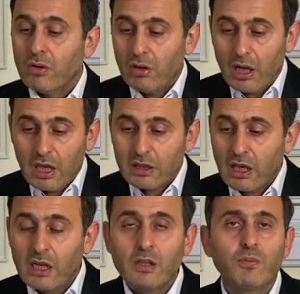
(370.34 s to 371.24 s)
6
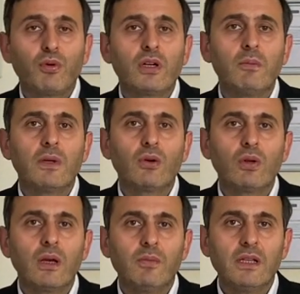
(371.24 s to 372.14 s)
aylık programlar
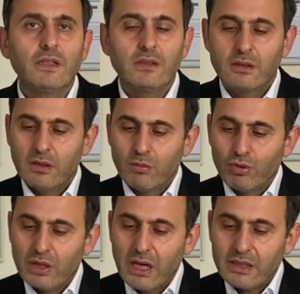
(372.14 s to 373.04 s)
olabilir.
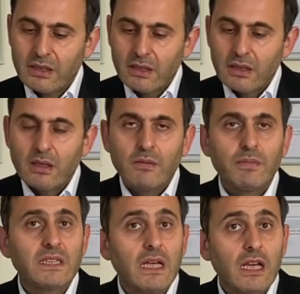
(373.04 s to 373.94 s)
Bunlar bir
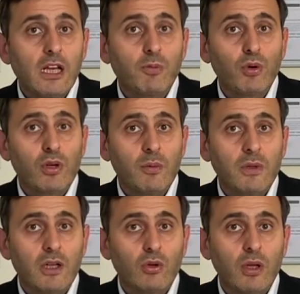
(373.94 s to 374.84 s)
senelik
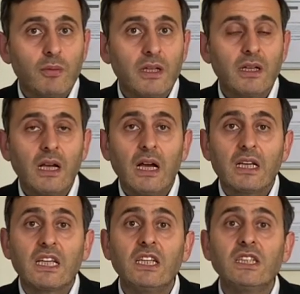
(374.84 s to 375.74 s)
programlar olabilir.
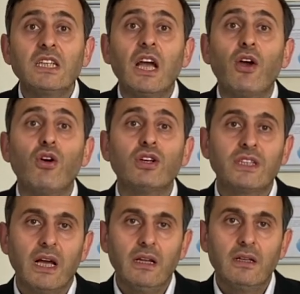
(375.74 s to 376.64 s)
Kişiye
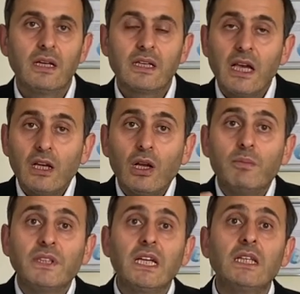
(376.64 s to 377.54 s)
özel. Genel
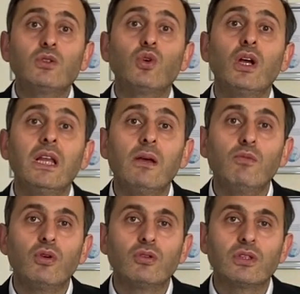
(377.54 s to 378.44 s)
bir şey
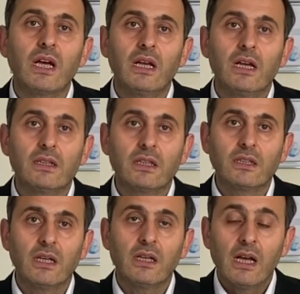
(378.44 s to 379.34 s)
söyleyemiyoruz değerli
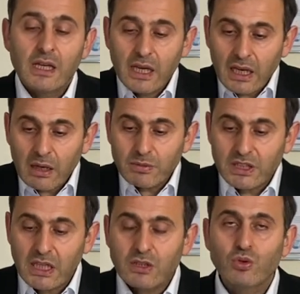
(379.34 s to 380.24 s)
arkadaşlar. Genel bir
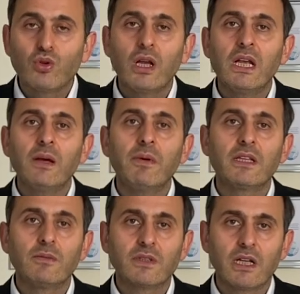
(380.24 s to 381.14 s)
şey
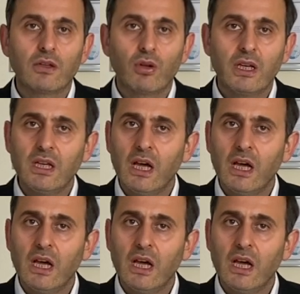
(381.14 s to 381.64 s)
söyleyemediğimizden dolayı ne